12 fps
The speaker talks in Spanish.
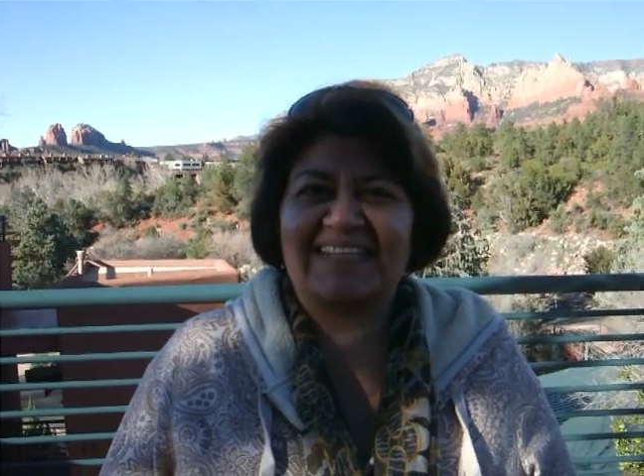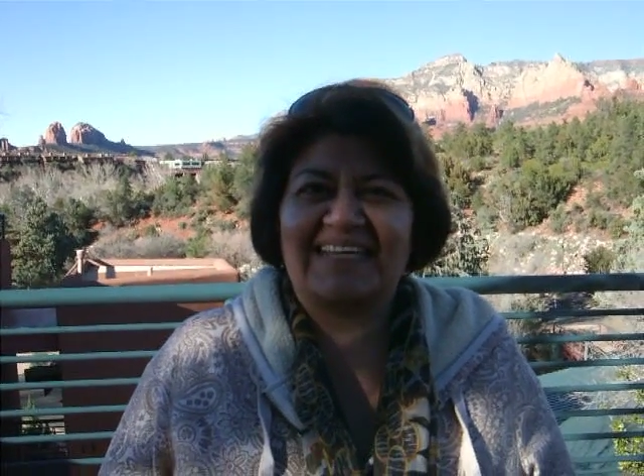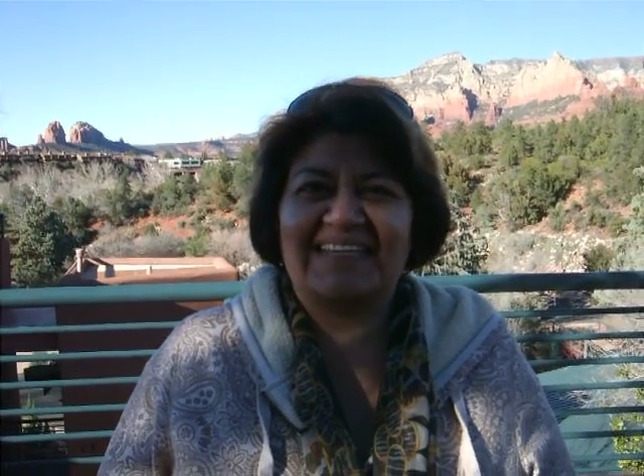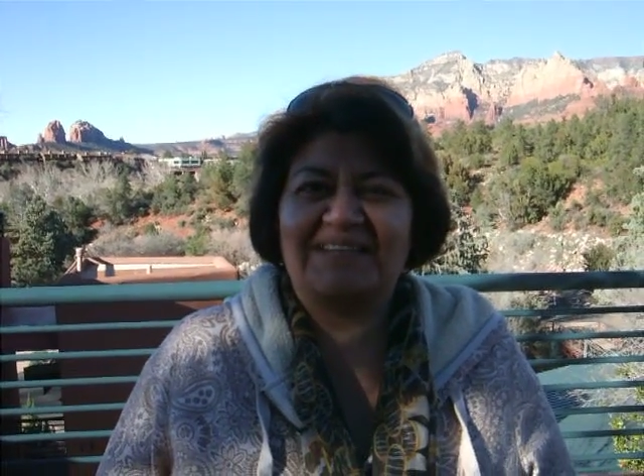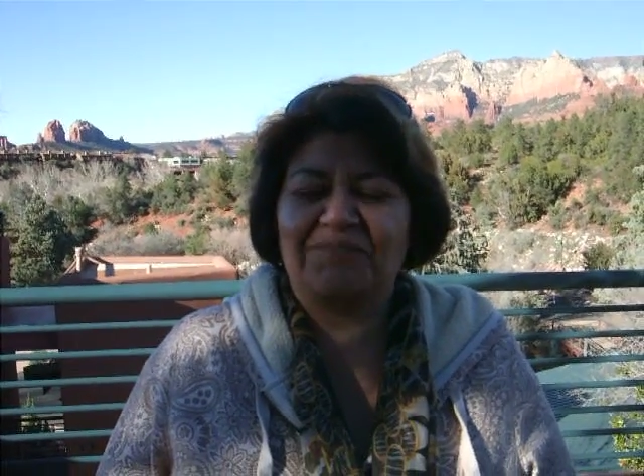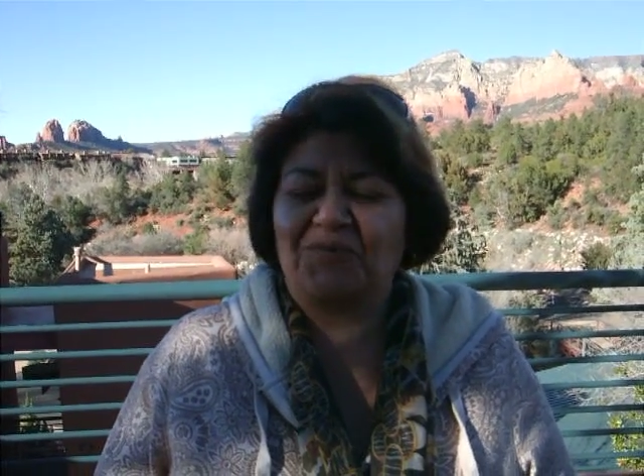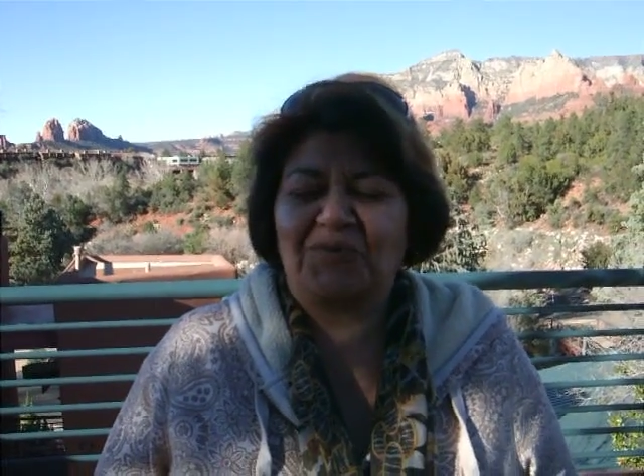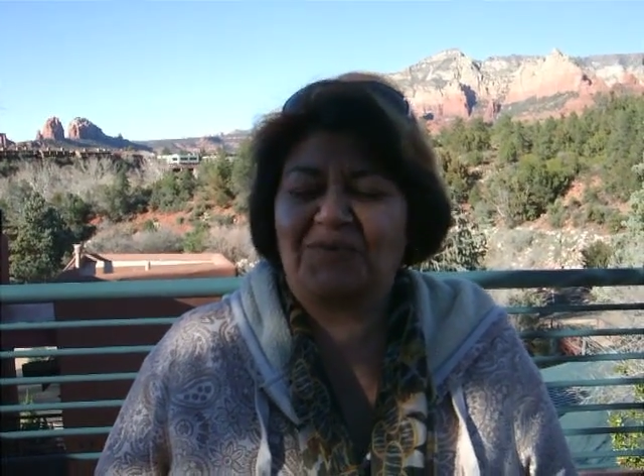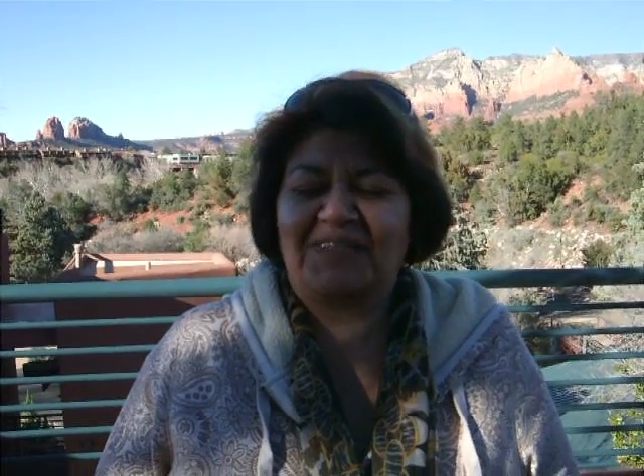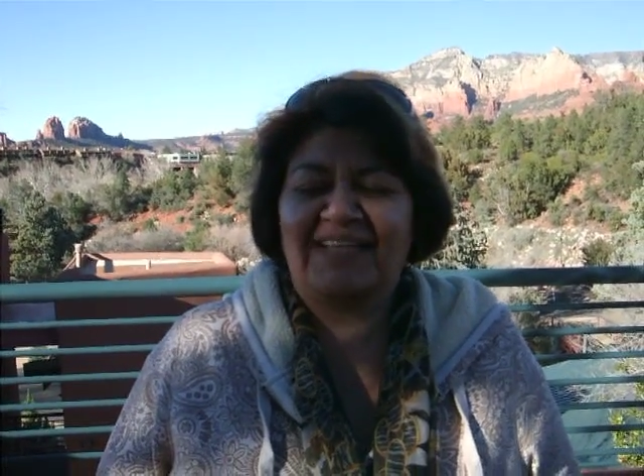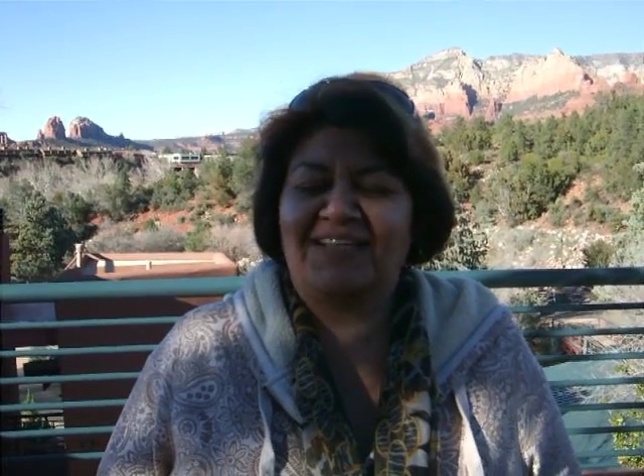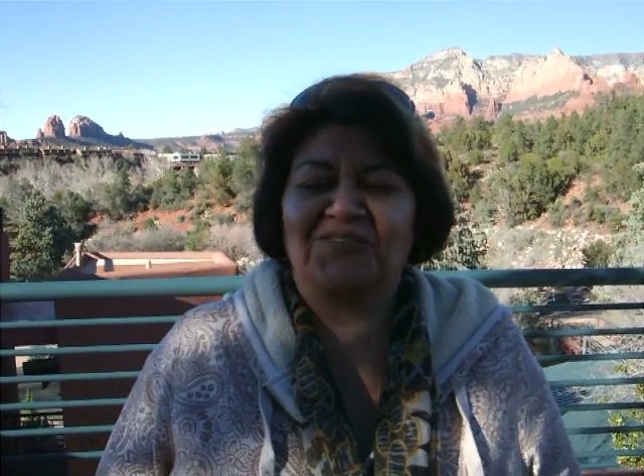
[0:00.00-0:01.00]
ahí por
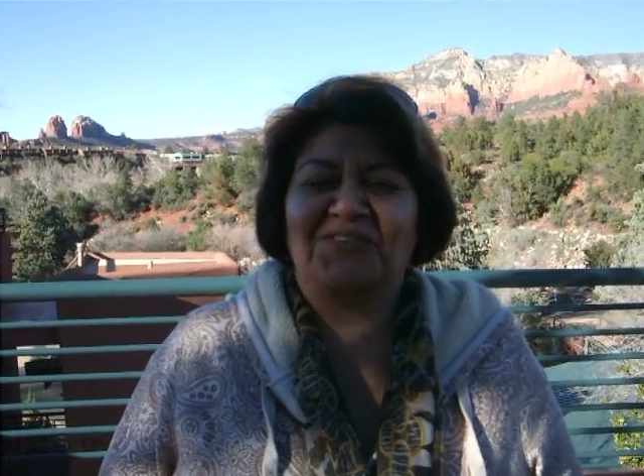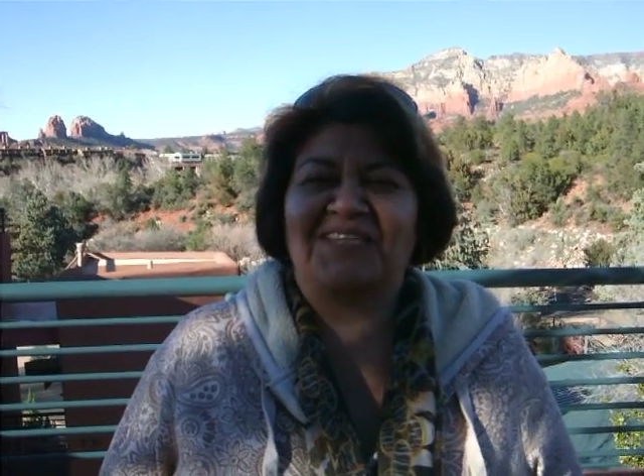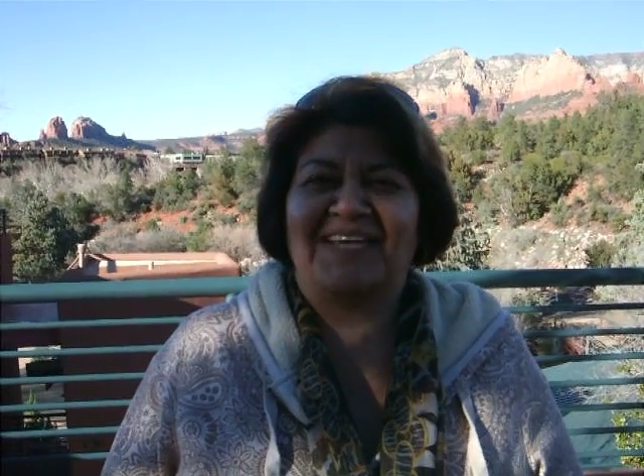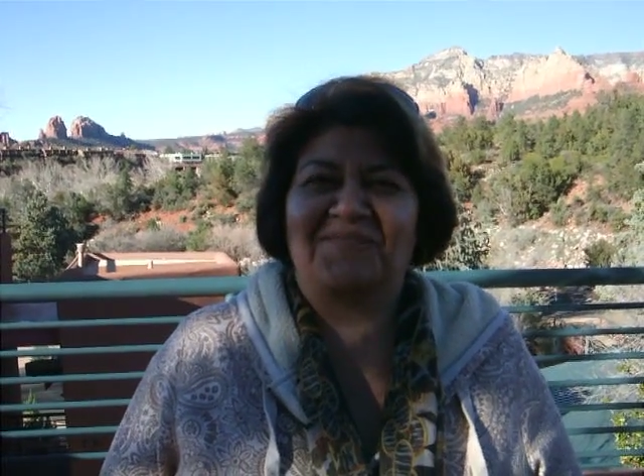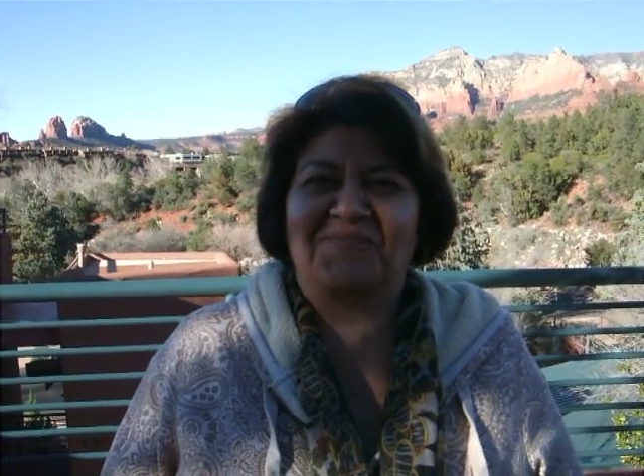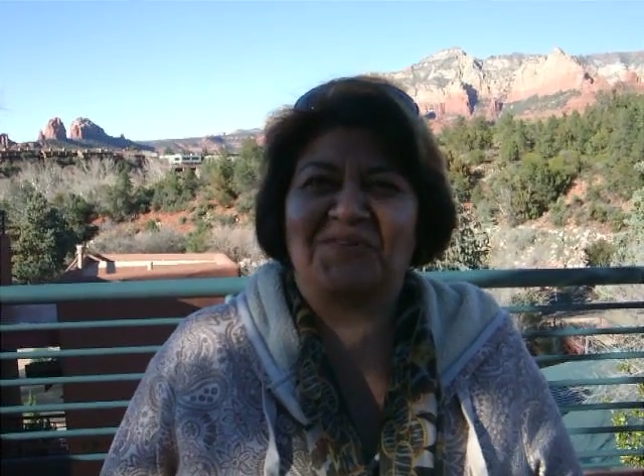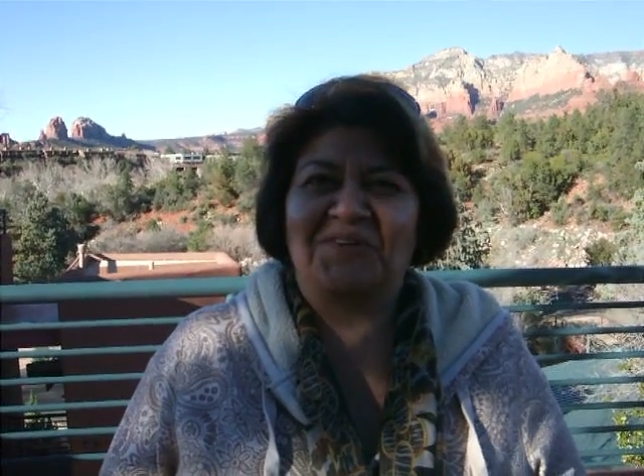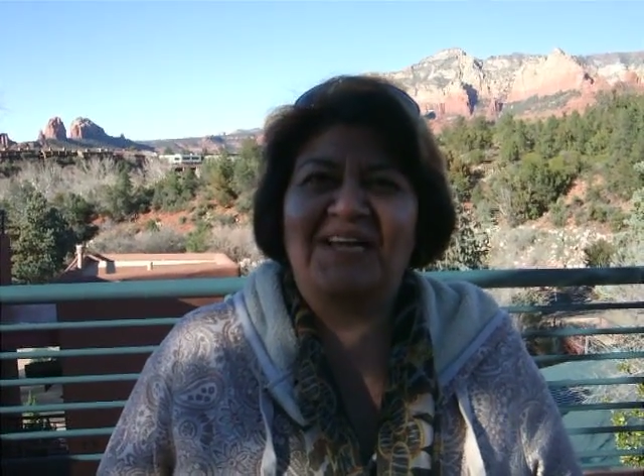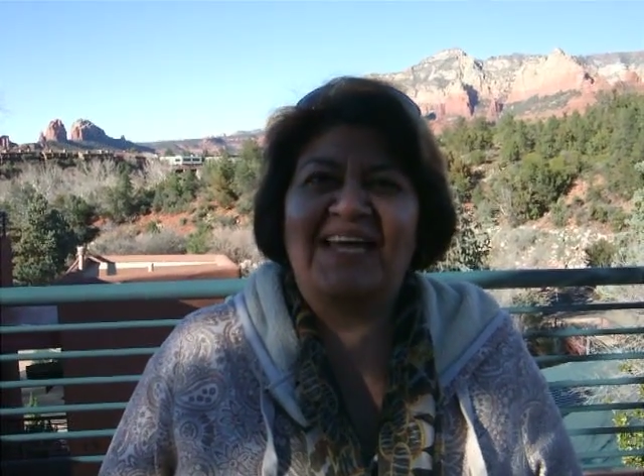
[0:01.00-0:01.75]
tanto tiempo.